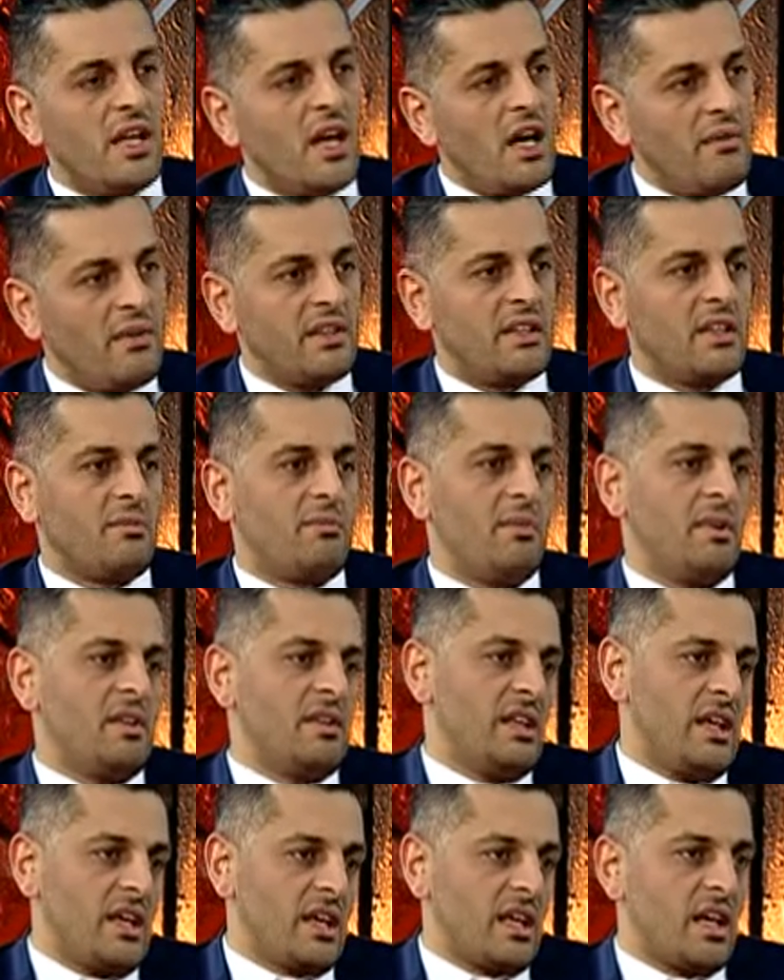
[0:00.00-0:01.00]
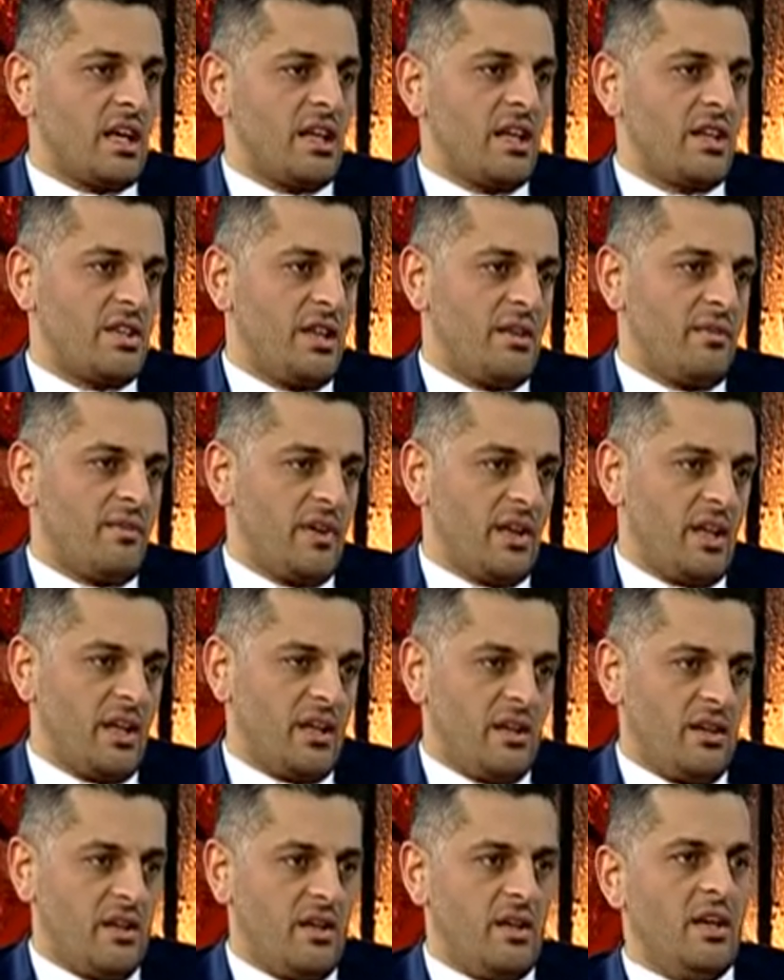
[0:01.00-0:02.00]
devam ettik. Diğer kardeşlerim falan
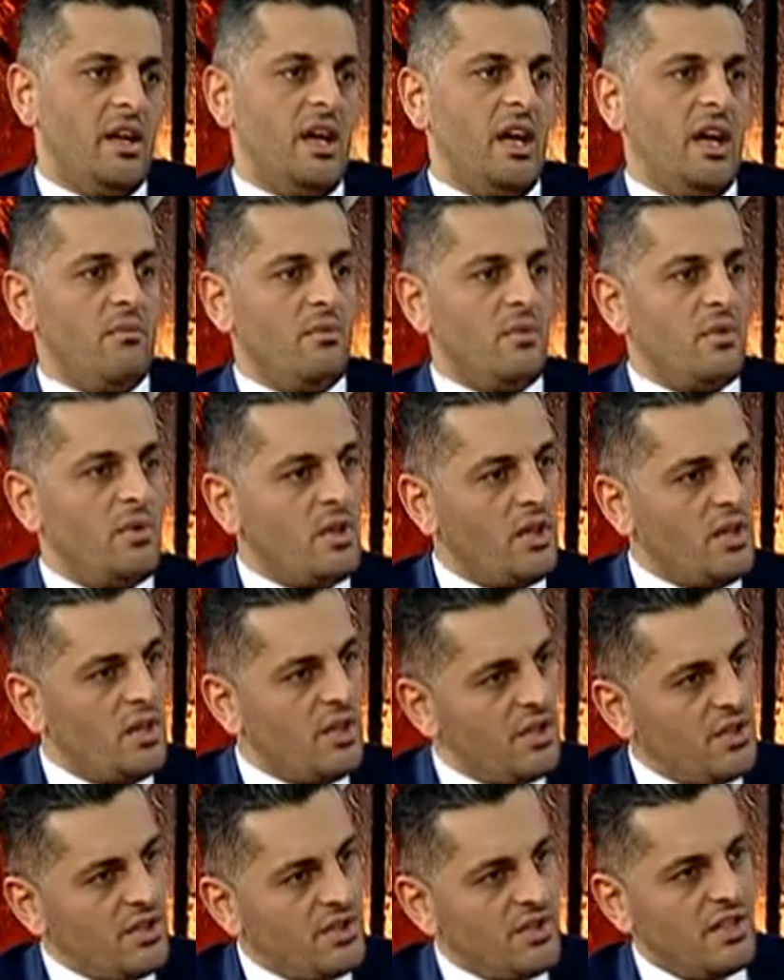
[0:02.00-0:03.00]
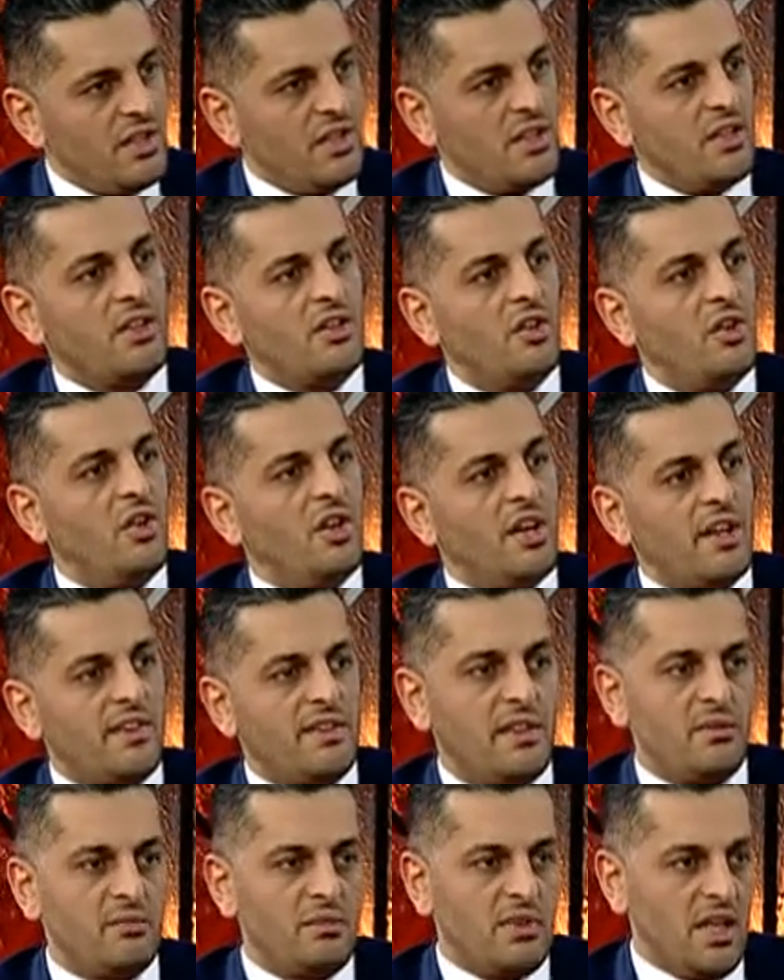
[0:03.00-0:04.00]
hem işi
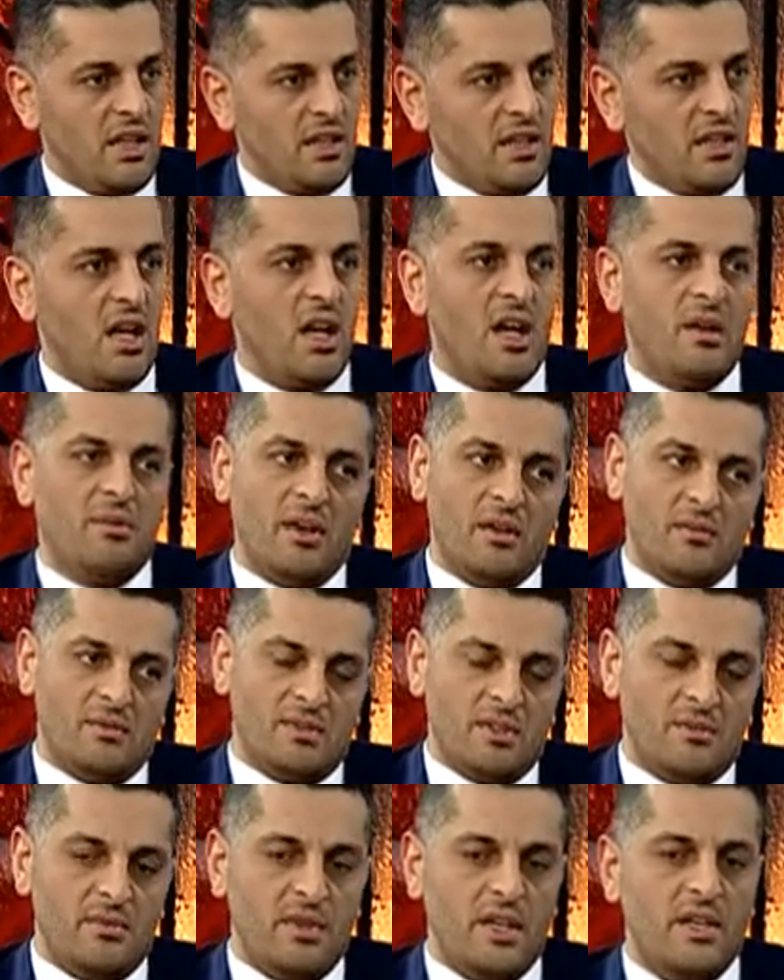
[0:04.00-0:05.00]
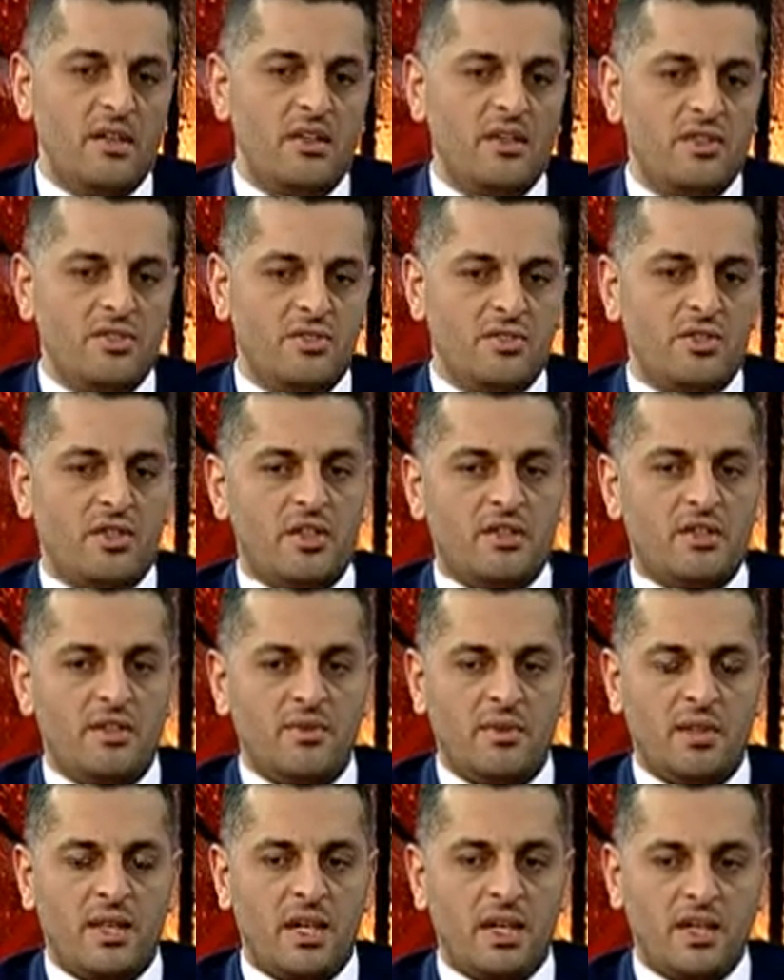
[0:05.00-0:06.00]
öğrettim kendi ağabeyimize bile iş öğrettik.
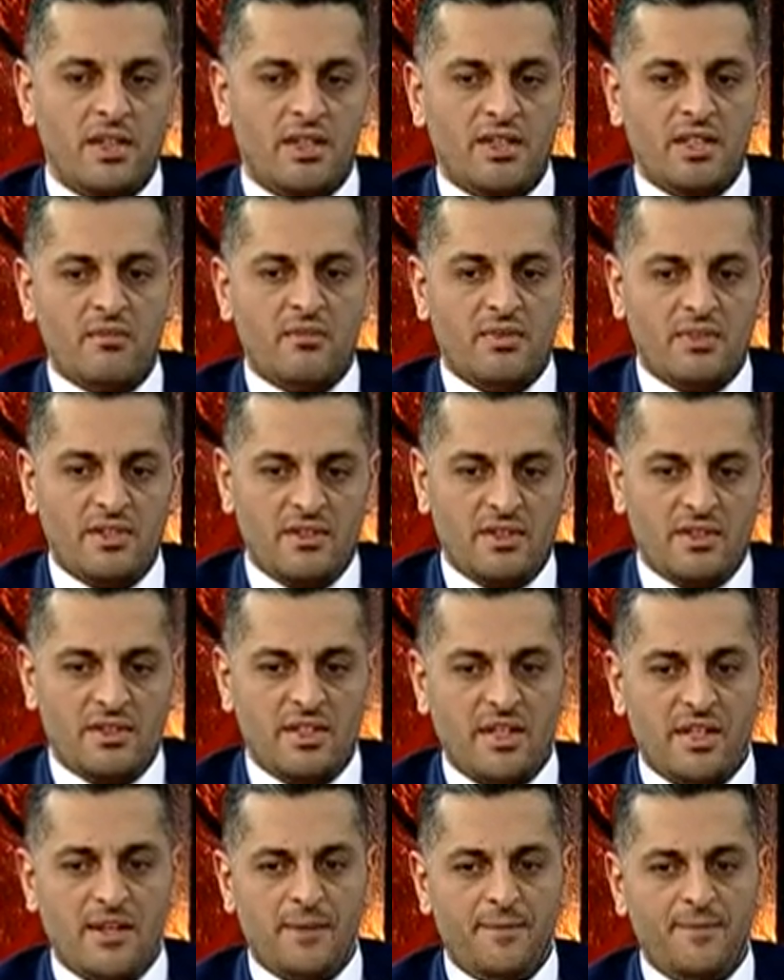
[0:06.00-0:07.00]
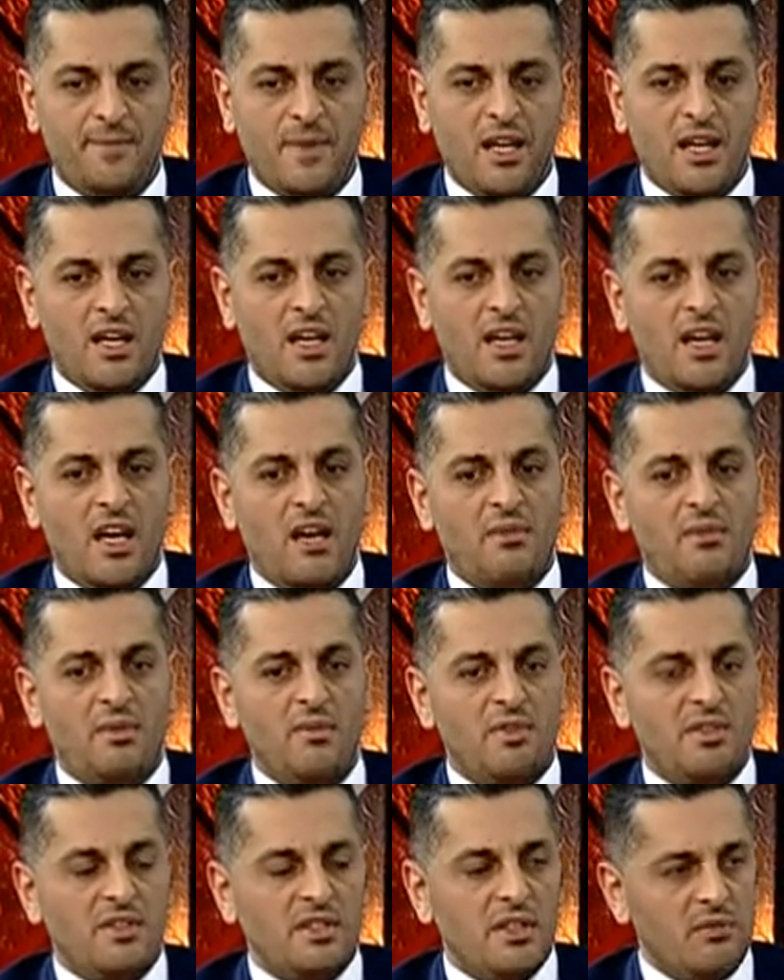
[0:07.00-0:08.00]
Kardeşlerimize vesaire.
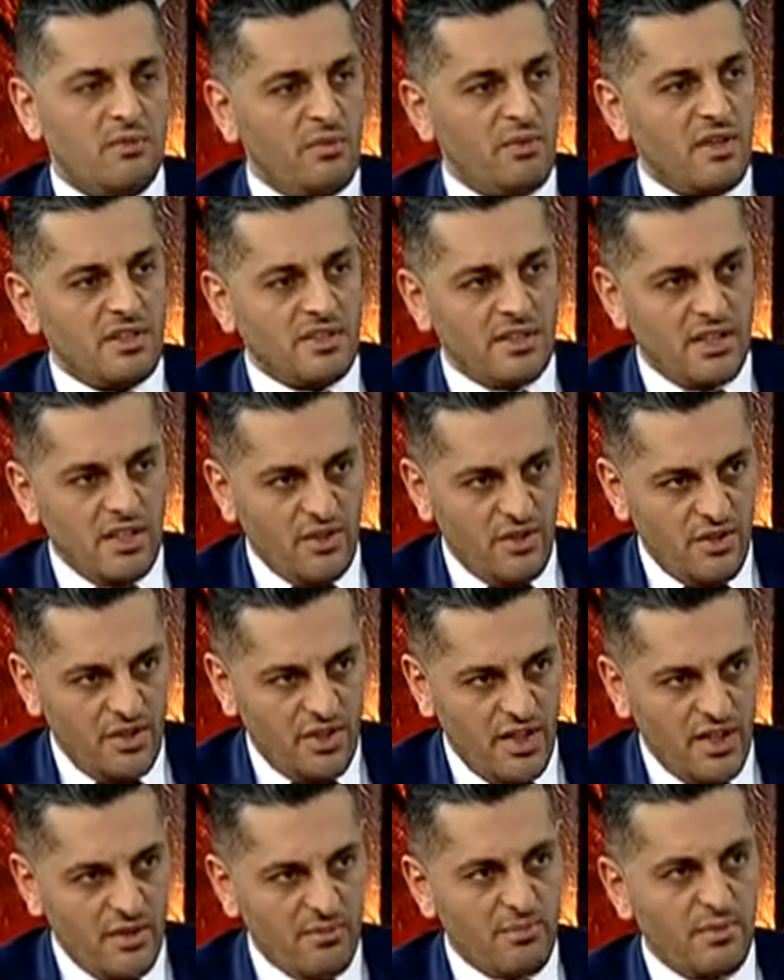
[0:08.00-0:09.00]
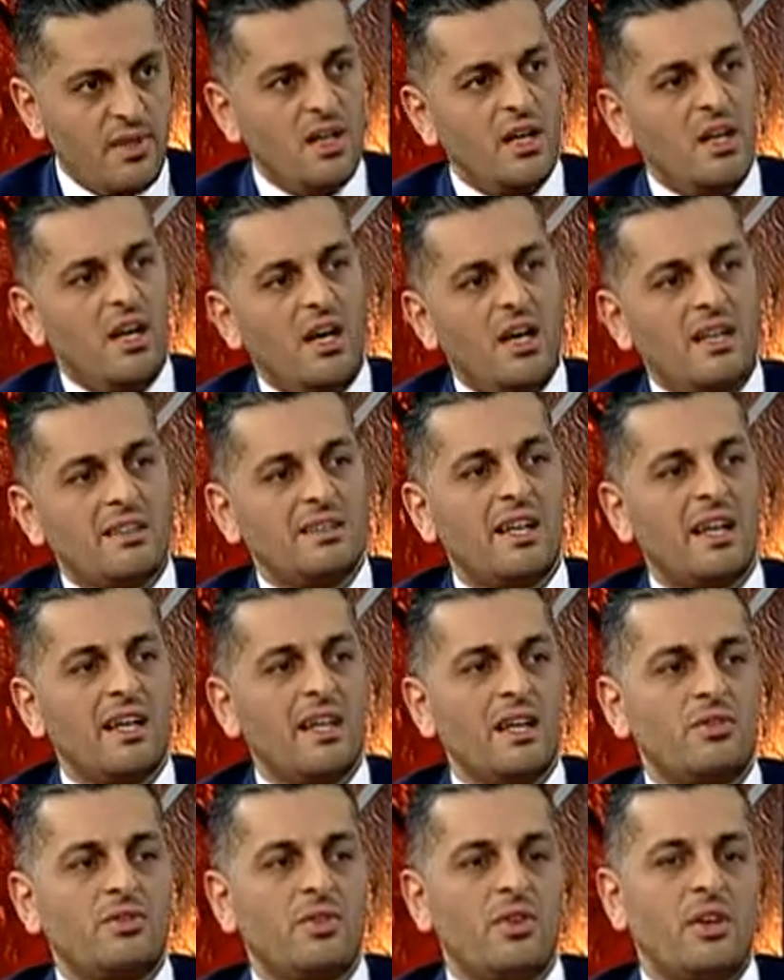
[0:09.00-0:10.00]
Hepimiz de bu mesleği öğrenip
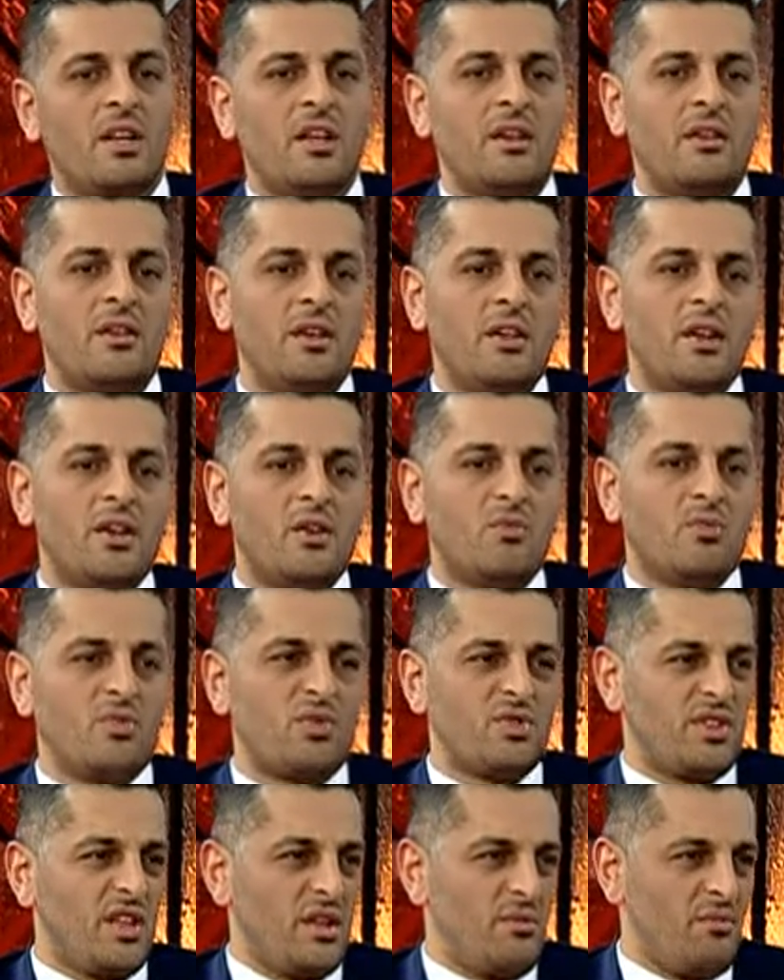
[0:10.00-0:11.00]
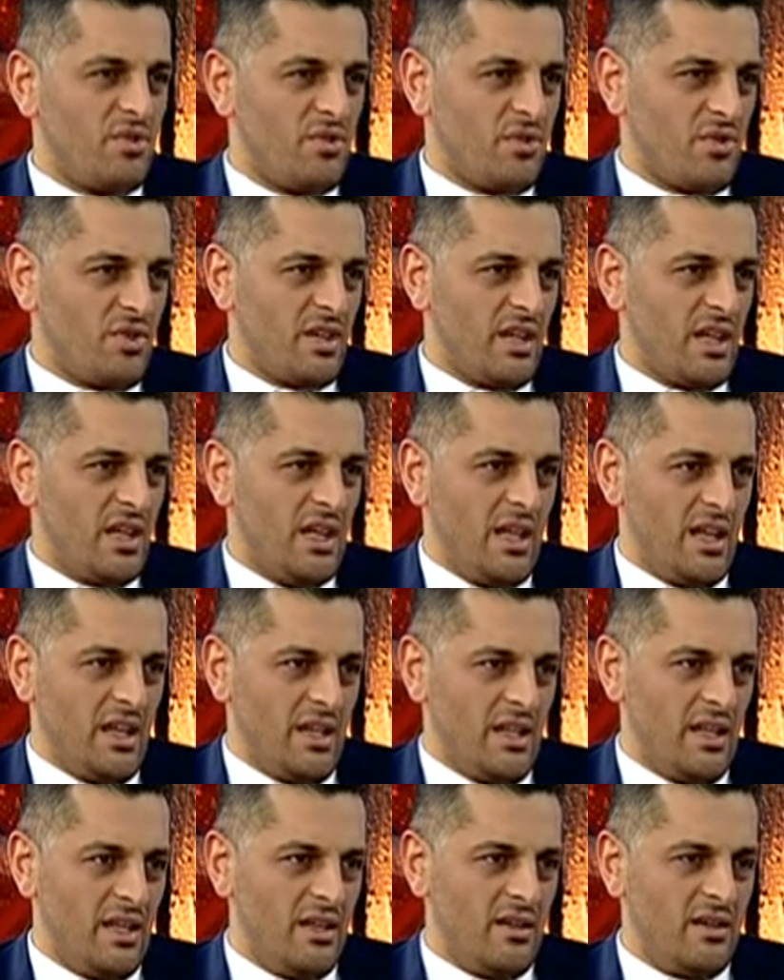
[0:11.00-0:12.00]
askerden sonra da Bursa'nın birçok
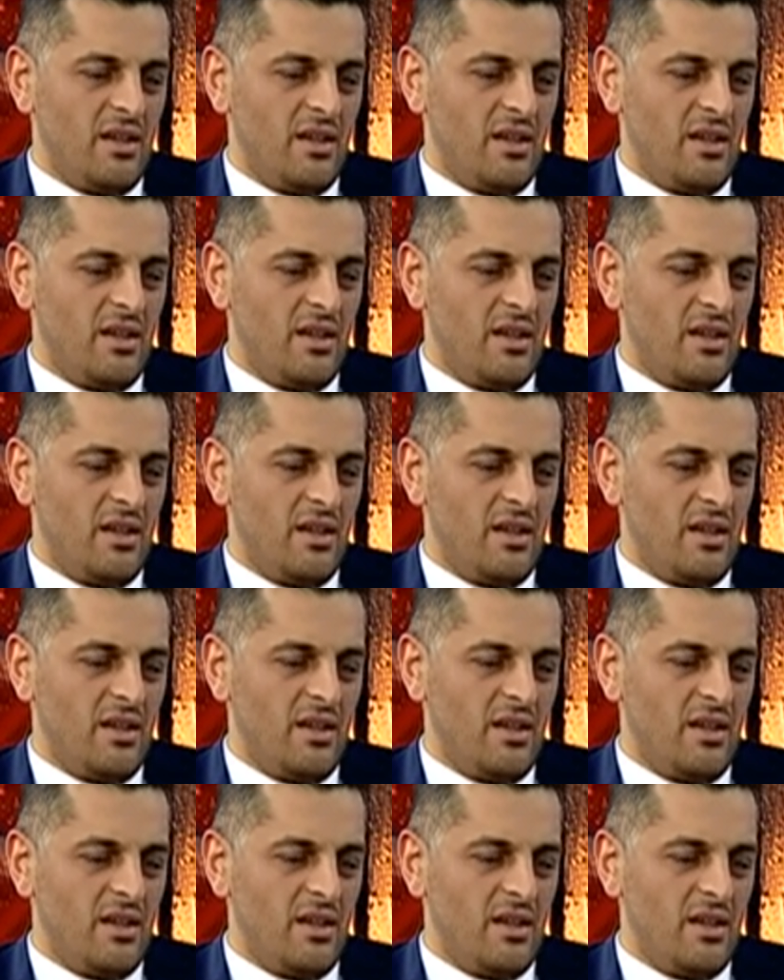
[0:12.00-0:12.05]
yerlerinde